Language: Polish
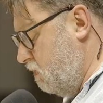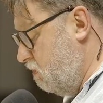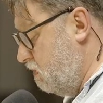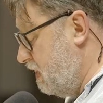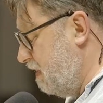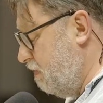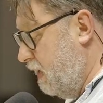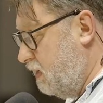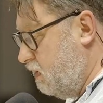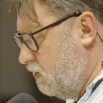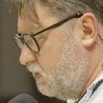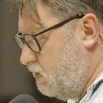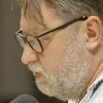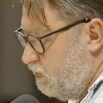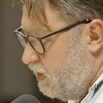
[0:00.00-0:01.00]
Tych
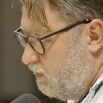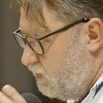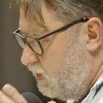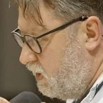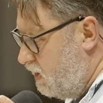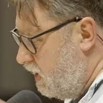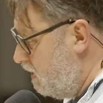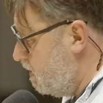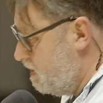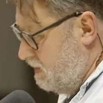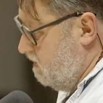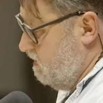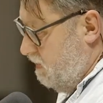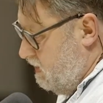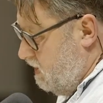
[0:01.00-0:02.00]
metod pewnie, ja nie
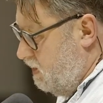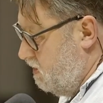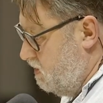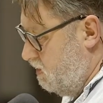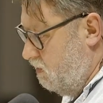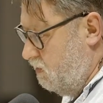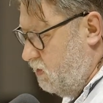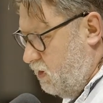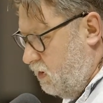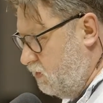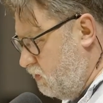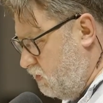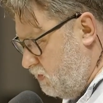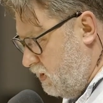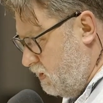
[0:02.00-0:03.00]
jestem specjalistą od tego,
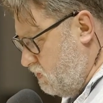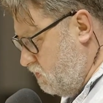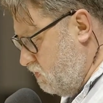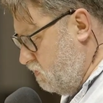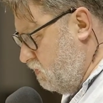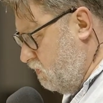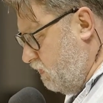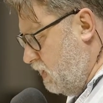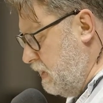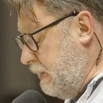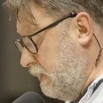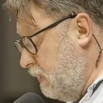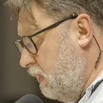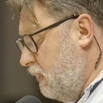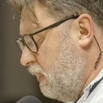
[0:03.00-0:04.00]
to od razu mówię,
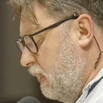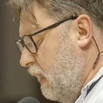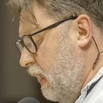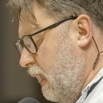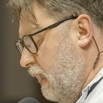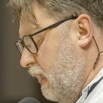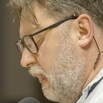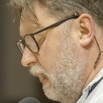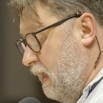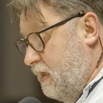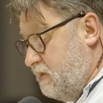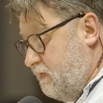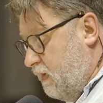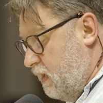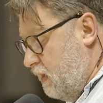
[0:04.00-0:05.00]
e, ale
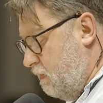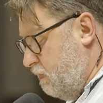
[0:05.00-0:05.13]
jest wiele.